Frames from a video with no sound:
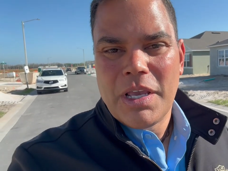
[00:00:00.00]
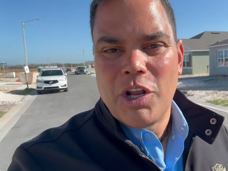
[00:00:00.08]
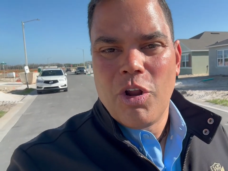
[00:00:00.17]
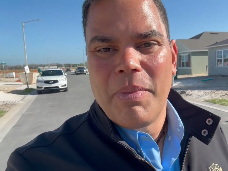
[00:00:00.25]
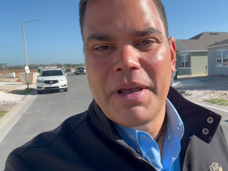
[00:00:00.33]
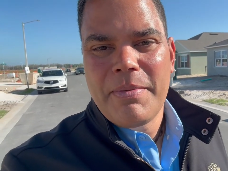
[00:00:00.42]
y
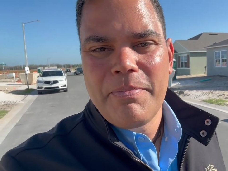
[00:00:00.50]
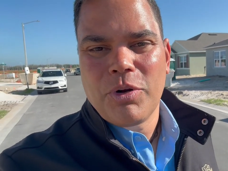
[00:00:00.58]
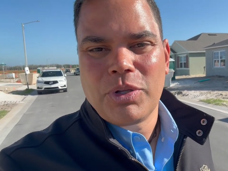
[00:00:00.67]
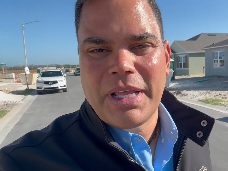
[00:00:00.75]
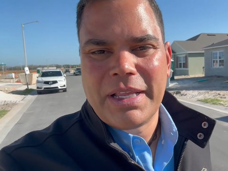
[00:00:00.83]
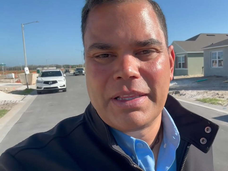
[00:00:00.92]
lo más
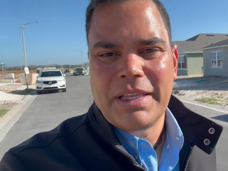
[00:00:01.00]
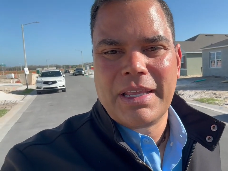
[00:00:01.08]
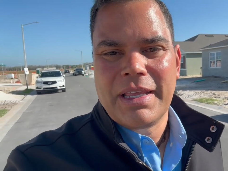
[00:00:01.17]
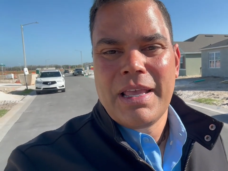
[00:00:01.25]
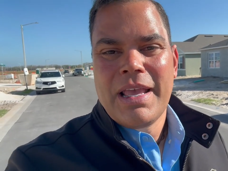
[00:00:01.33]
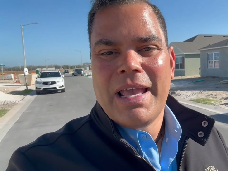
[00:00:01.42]

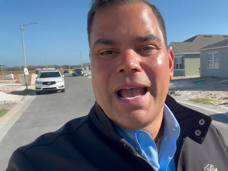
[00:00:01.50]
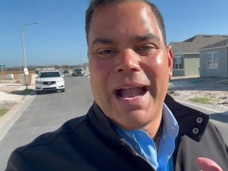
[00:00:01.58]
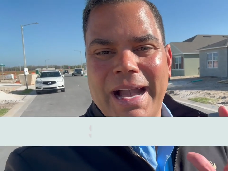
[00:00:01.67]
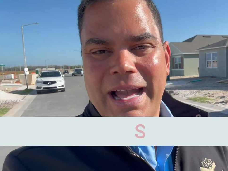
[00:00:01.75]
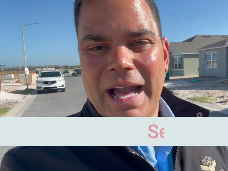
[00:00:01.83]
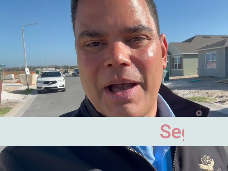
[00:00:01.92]
importante,
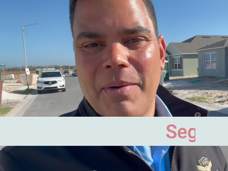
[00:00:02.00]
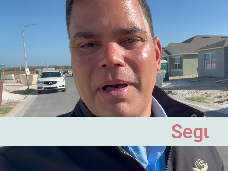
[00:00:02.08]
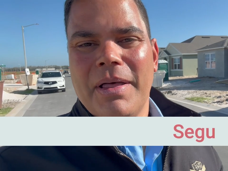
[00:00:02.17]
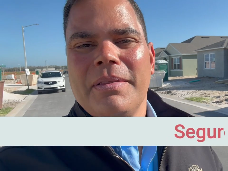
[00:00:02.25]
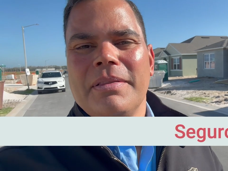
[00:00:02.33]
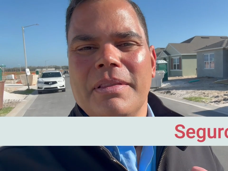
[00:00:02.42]

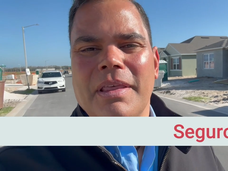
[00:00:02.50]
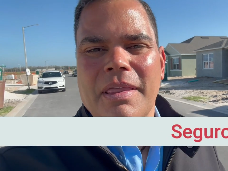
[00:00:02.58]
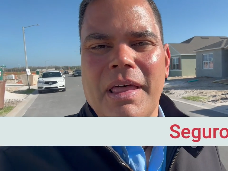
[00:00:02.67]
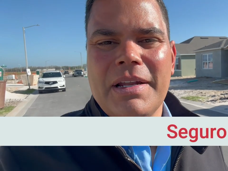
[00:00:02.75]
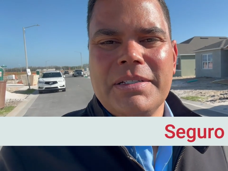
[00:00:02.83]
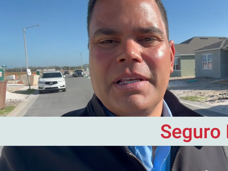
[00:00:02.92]
acaba de
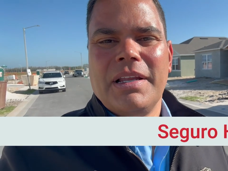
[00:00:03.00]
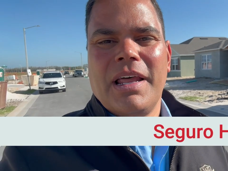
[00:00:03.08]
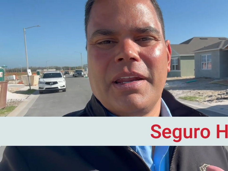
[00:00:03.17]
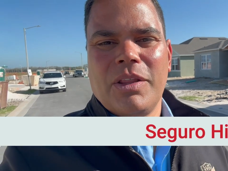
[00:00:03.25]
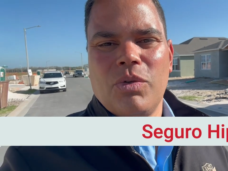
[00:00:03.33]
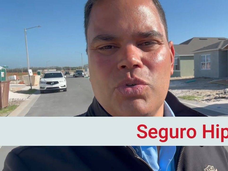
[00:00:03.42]
darse la
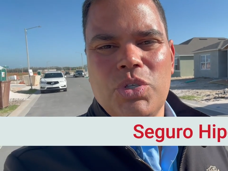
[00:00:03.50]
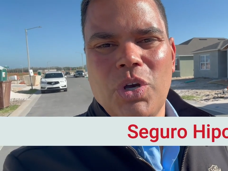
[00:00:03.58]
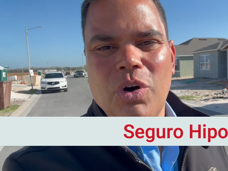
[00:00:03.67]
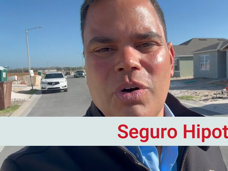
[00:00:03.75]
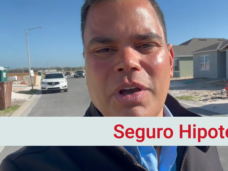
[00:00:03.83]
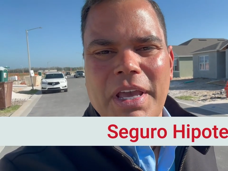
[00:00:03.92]

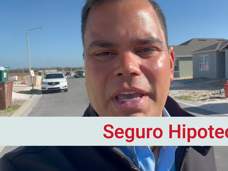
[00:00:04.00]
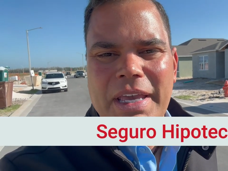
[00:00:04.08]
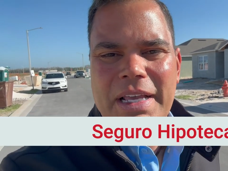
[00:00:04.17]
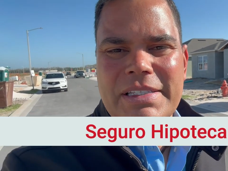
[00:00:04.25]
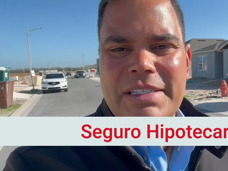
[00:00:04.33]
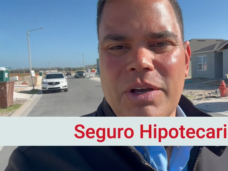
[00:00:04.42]
reducción
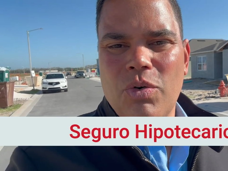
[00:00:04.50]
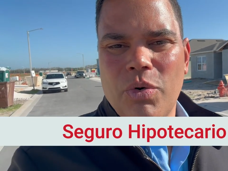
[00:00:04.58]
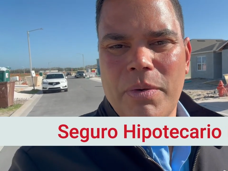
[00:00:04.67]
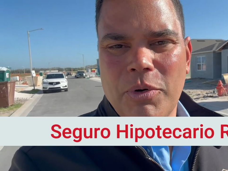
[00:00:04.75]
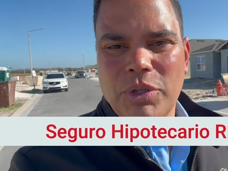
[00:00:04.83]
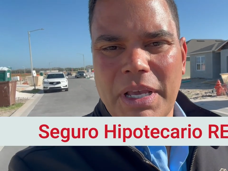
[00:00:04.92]
en el
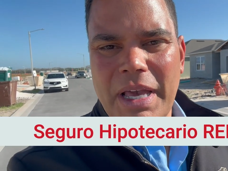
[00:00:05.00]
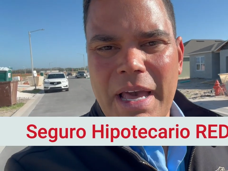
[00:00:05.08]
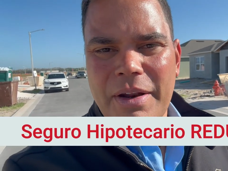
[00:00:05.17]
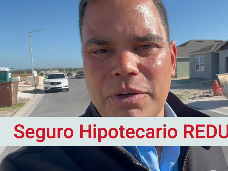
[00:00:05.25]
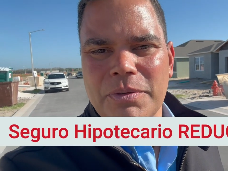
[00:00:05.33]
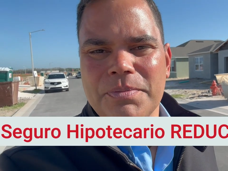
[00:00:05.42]
seguro
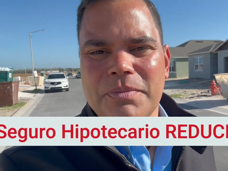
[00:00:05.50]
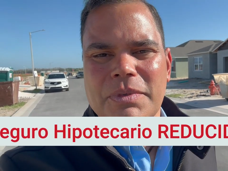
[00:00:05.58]
hipotecario.